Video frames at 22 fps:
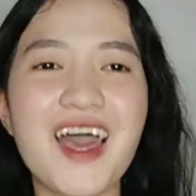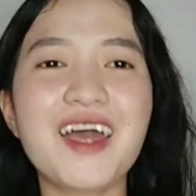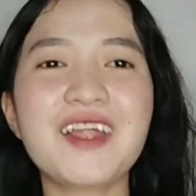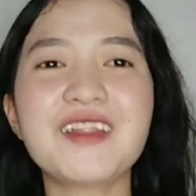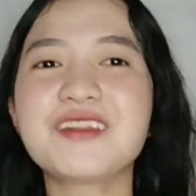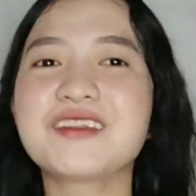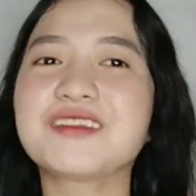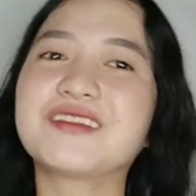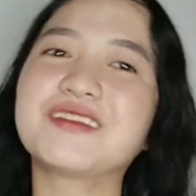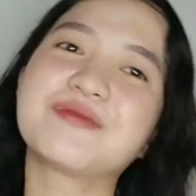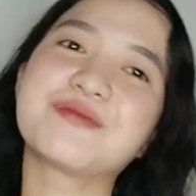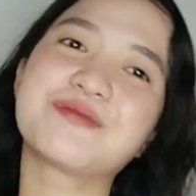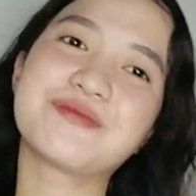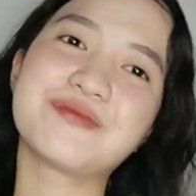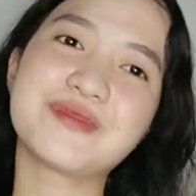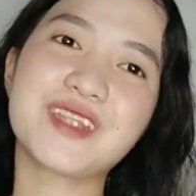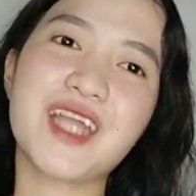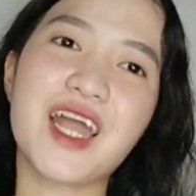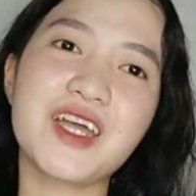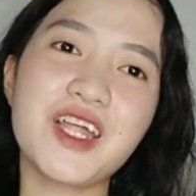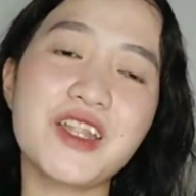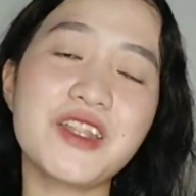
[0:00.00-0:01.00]
And
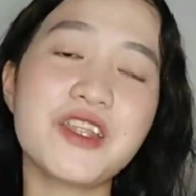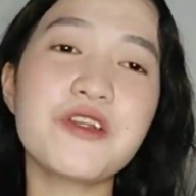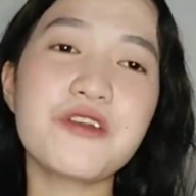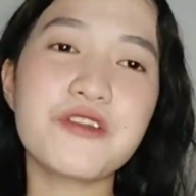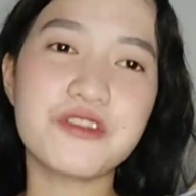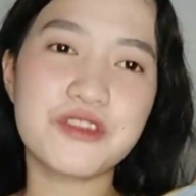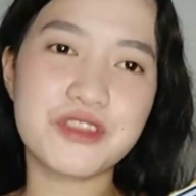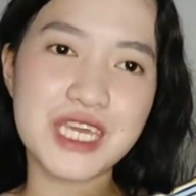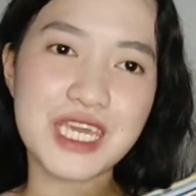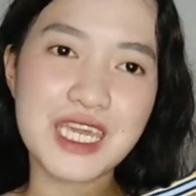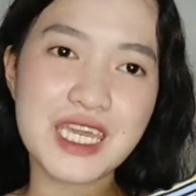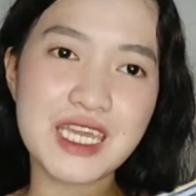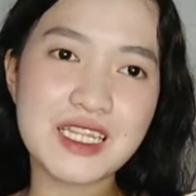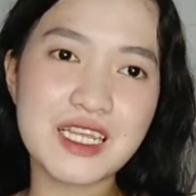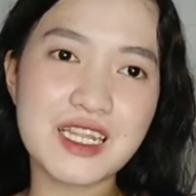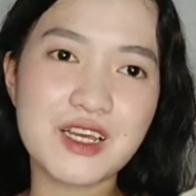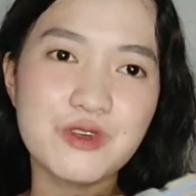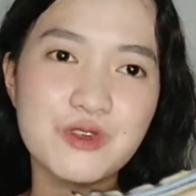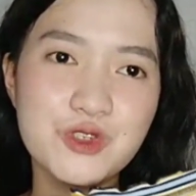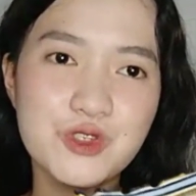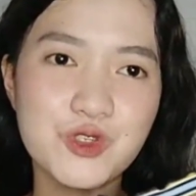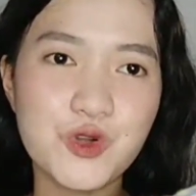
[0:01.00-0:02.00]
Another thing na
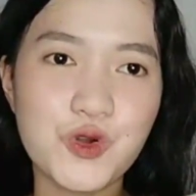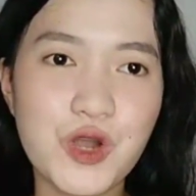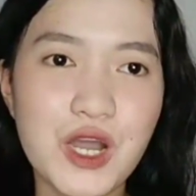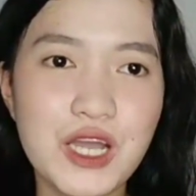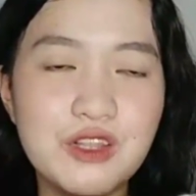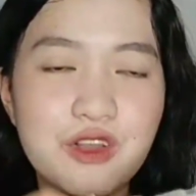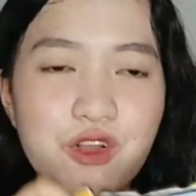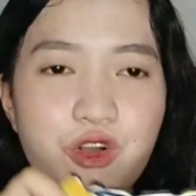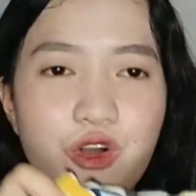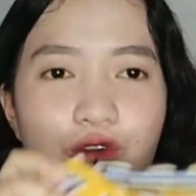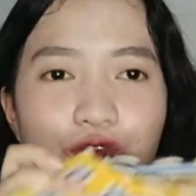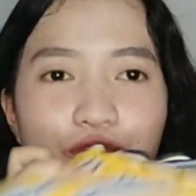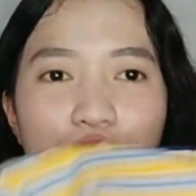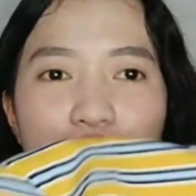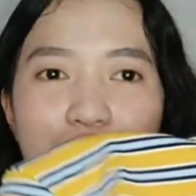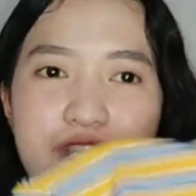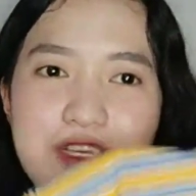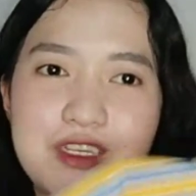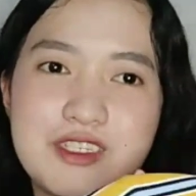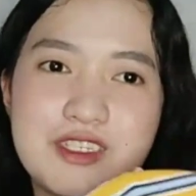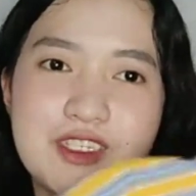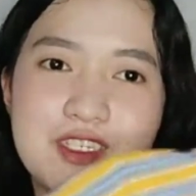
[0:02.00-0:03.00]
nagustuhan ko for
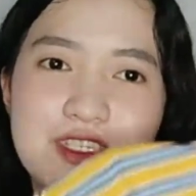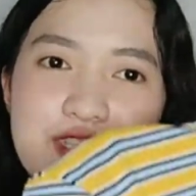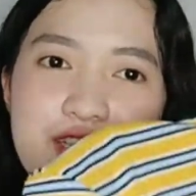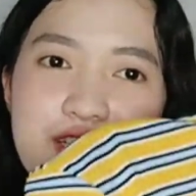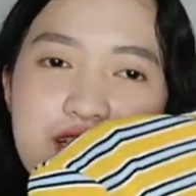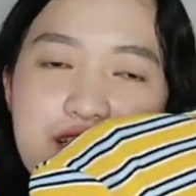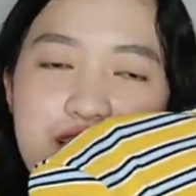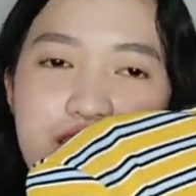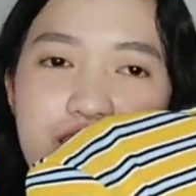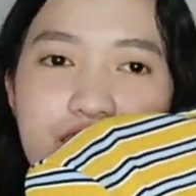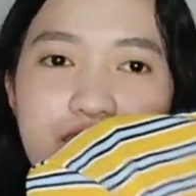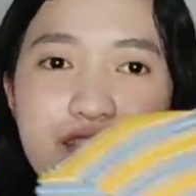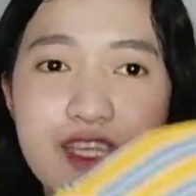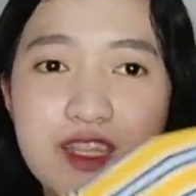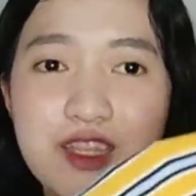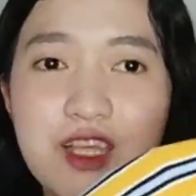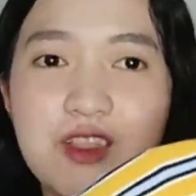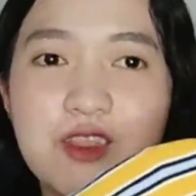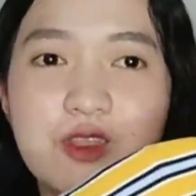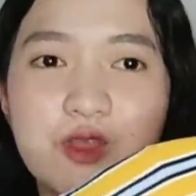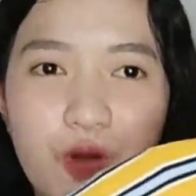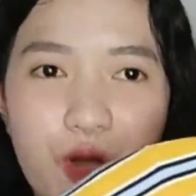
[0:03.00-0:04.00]
this
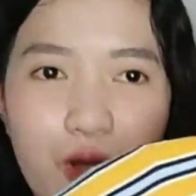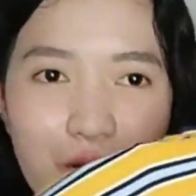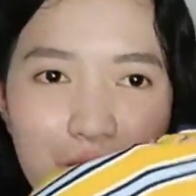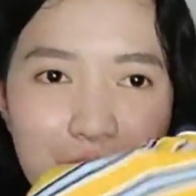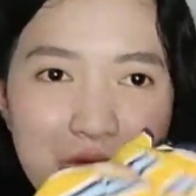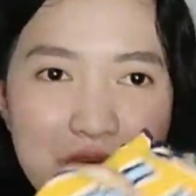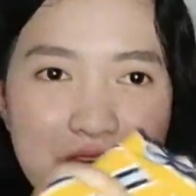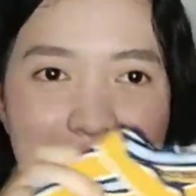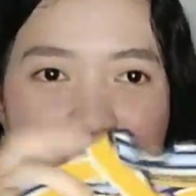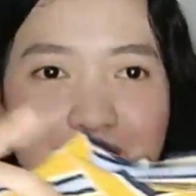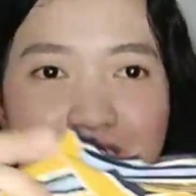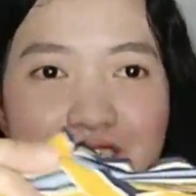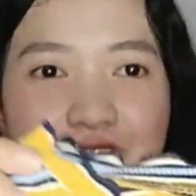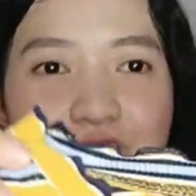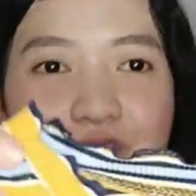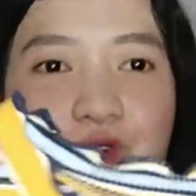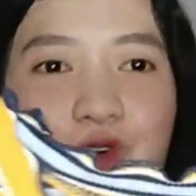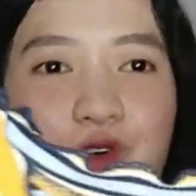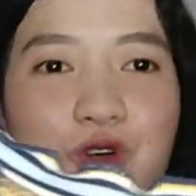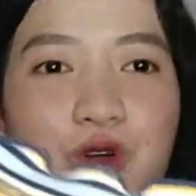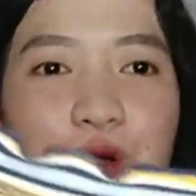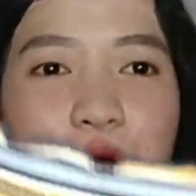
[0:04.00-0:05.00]
knitted top is
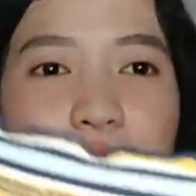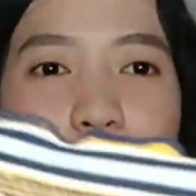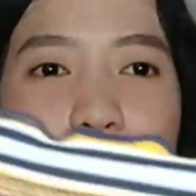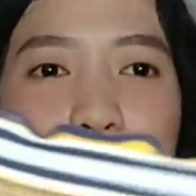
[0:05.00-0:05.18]
yung